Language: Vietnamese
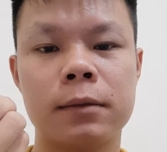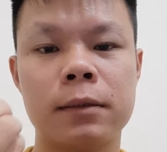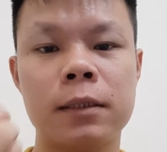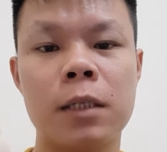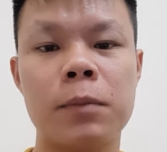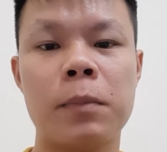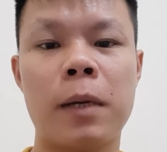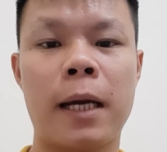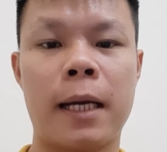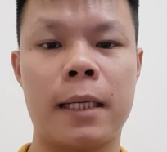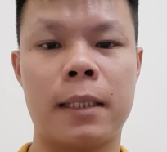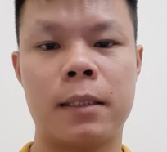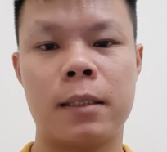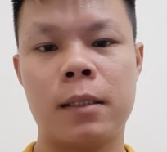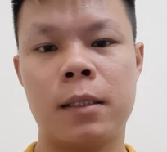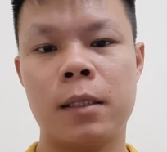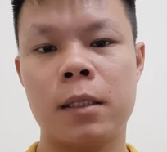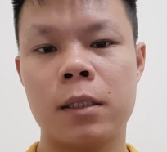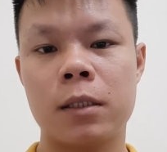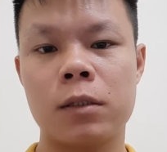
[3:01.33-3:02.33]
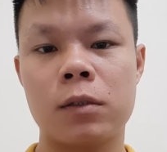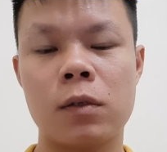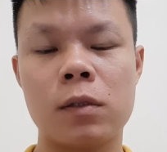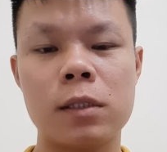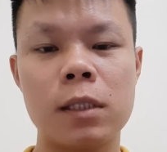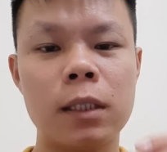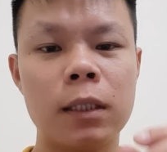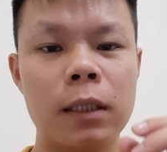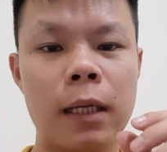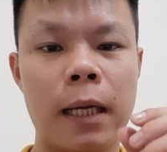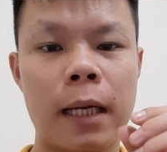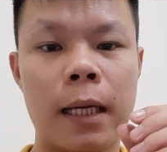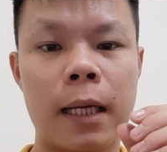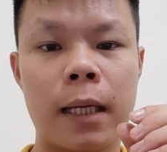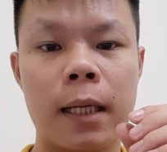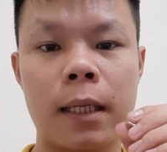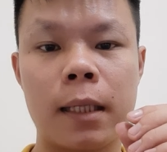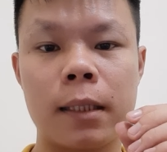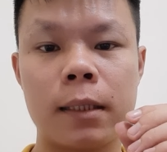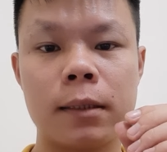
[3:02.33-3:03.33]
nhân bản nó rất
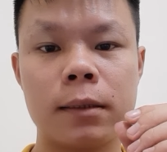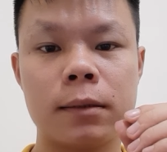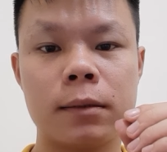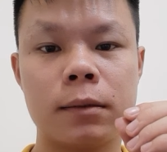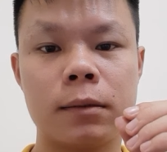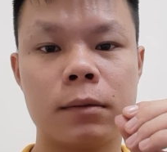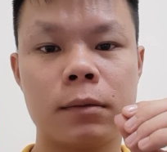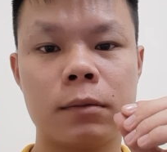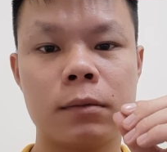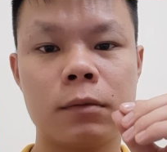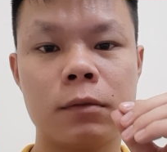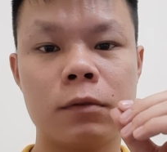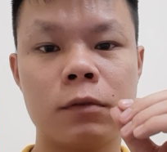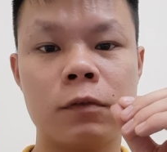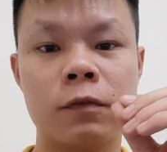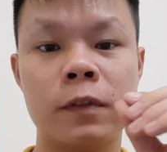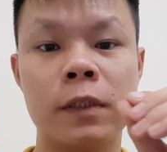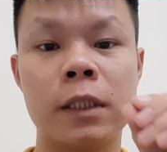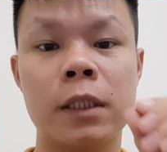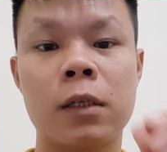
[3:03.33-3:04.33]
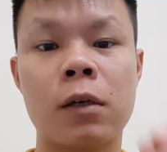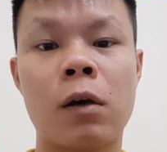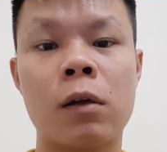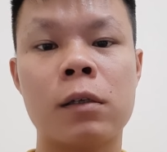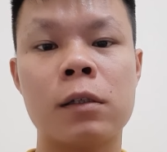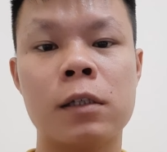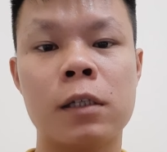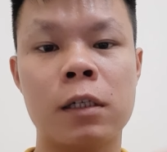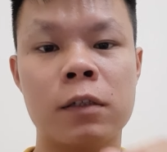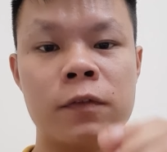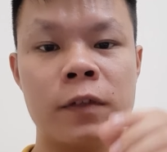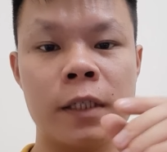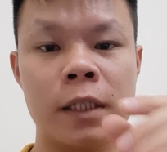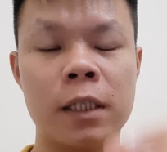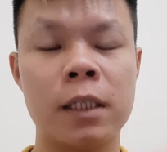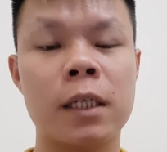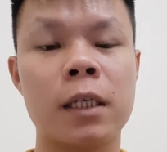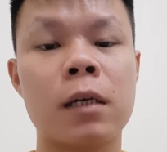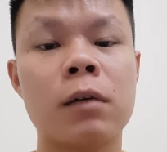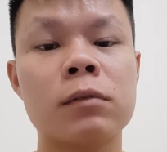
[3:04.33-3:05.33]
là vì con người vì
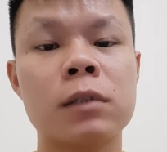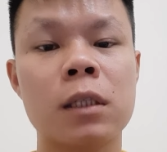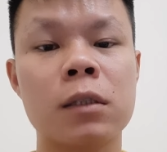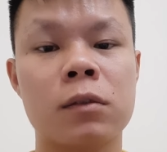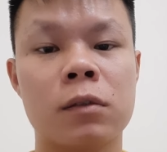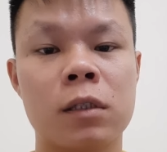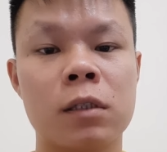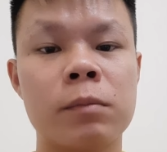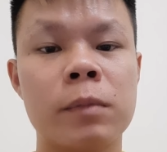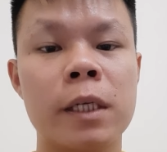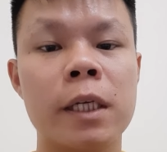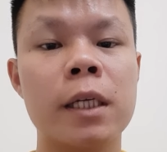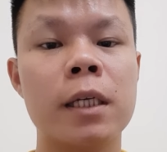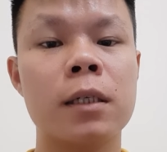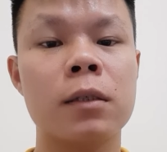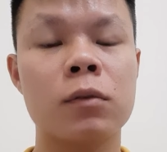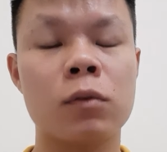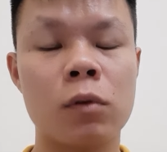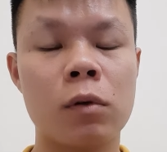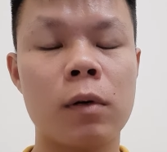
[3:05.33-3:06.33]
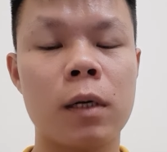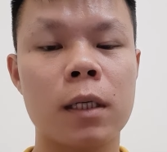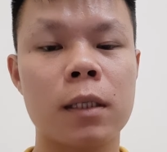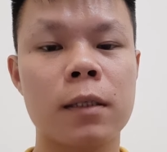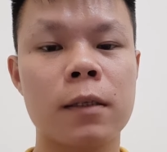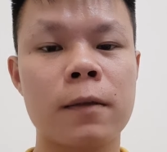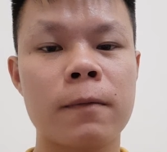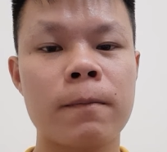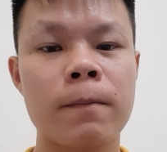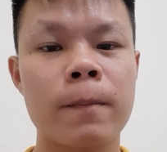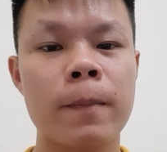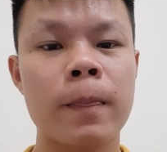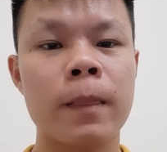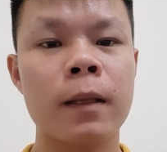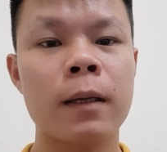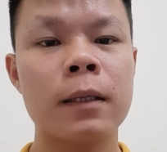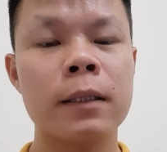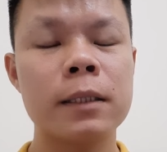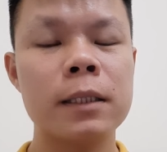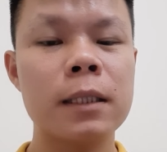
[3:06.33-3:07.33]
những người công dân của nước mỹ đúng không
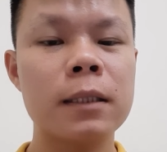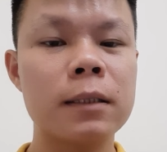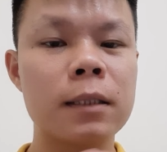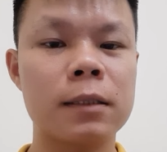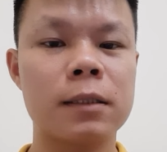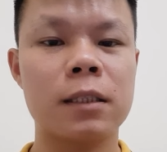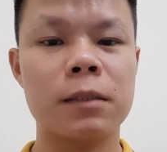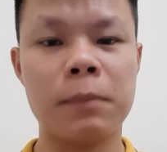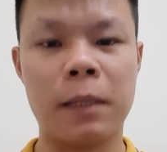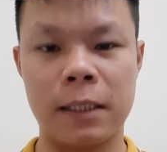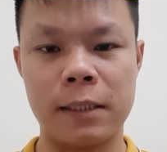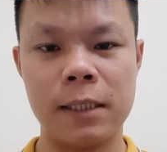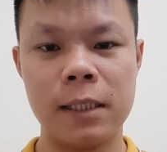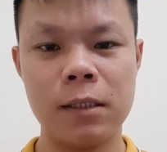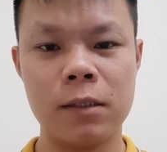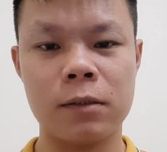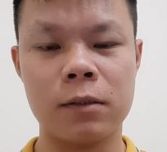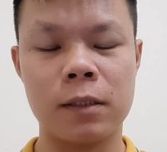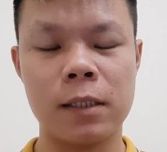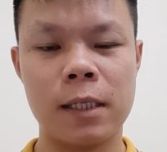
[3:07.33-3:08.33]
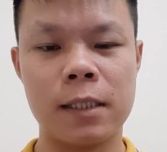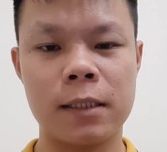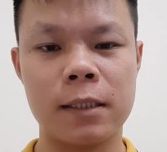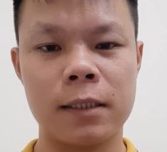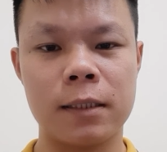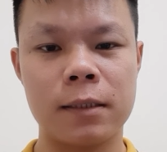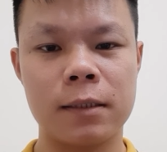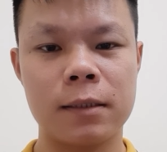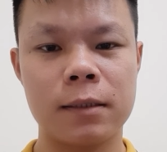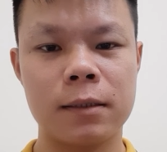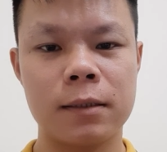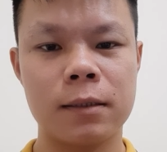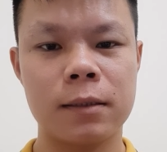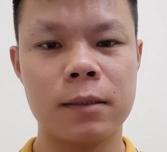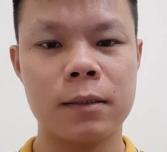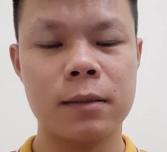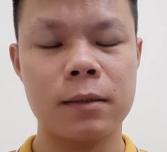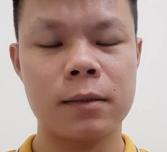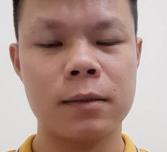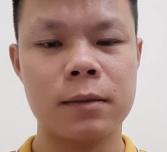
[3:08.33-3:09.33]
nhưng thực sự bản chất của nó là gì
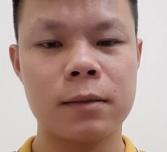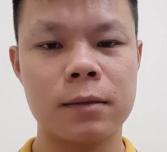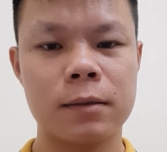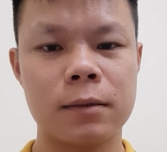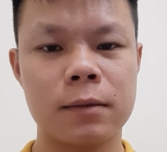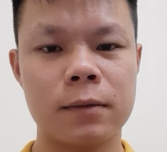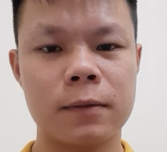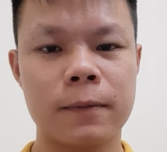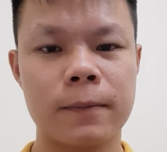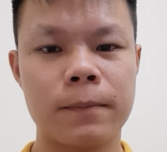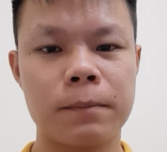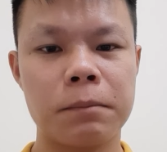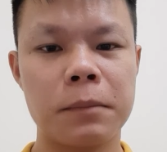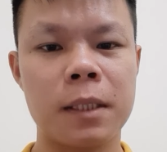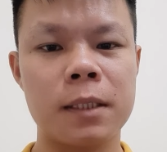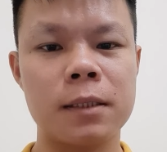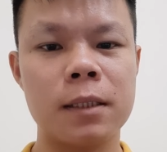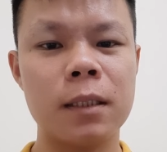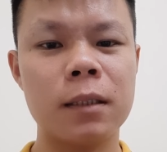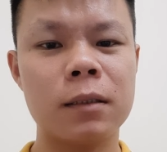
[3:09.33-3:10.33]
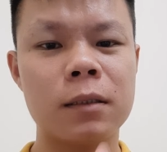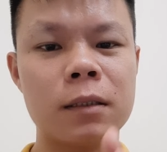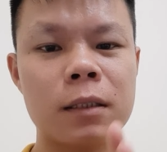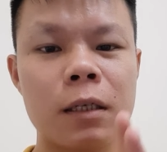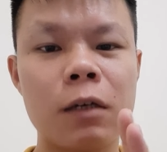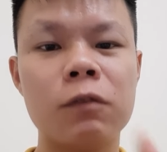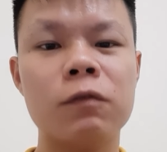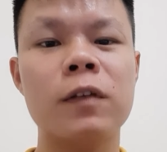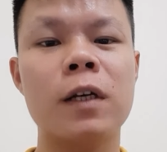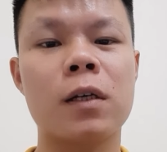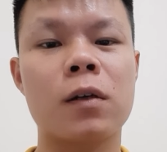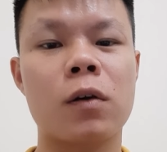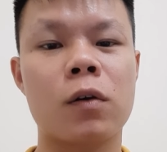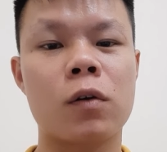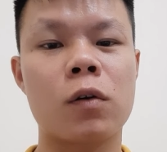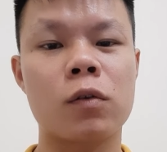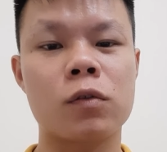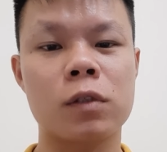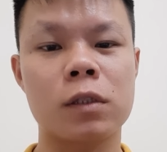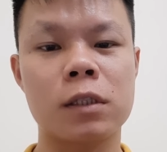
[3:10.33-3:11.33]
bản chất công việc của
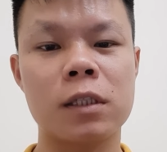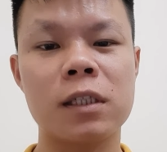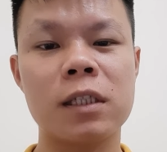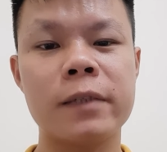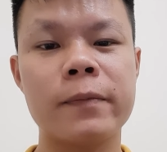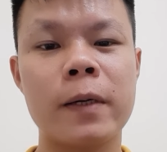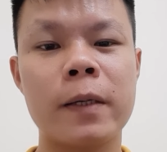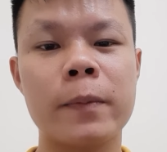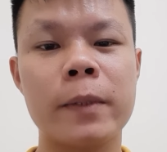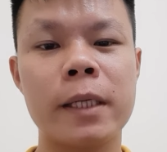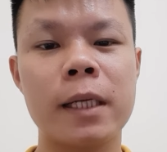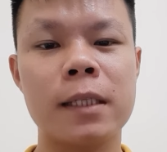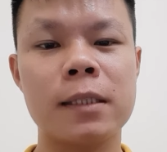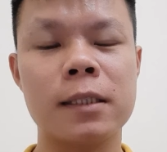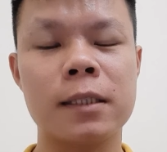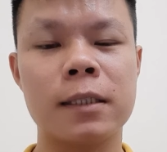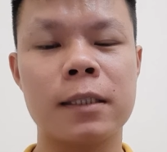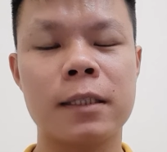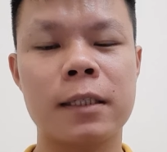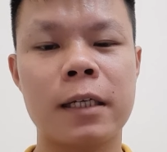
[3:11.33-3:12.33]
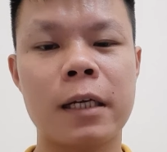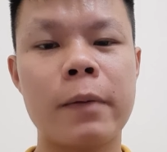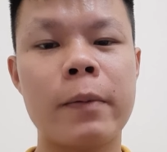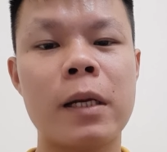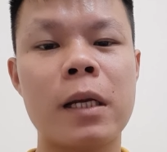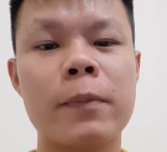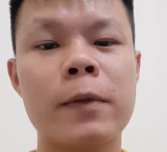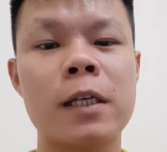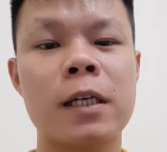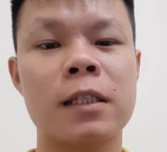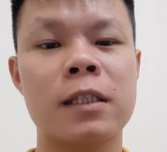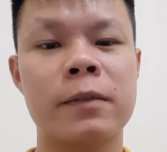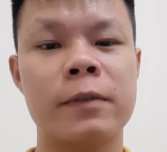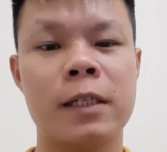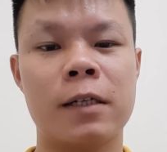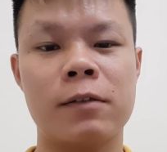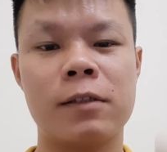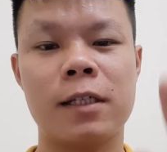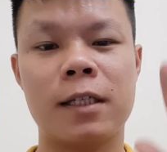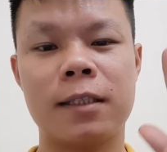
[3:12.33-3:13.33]
cục dự trữ liên bang mỹ là gì các bạn đã bao giờ tìm
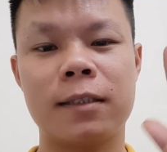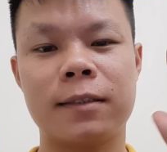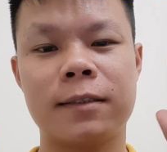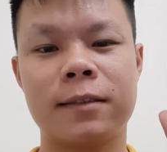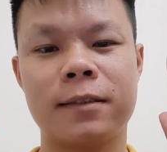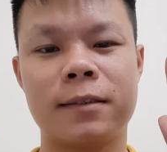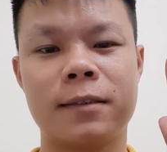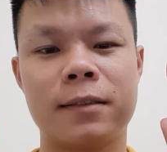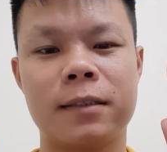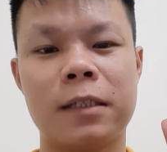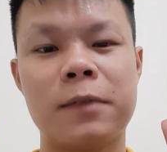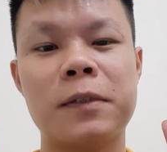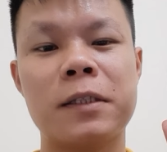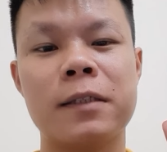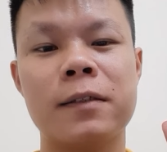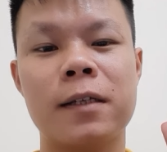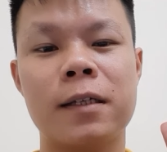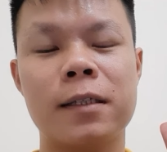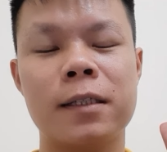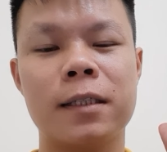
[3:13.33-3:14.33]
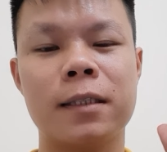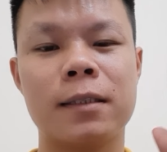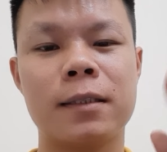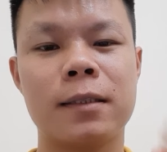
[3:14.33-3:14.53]
hiểu chưa có tìm hiểu chưa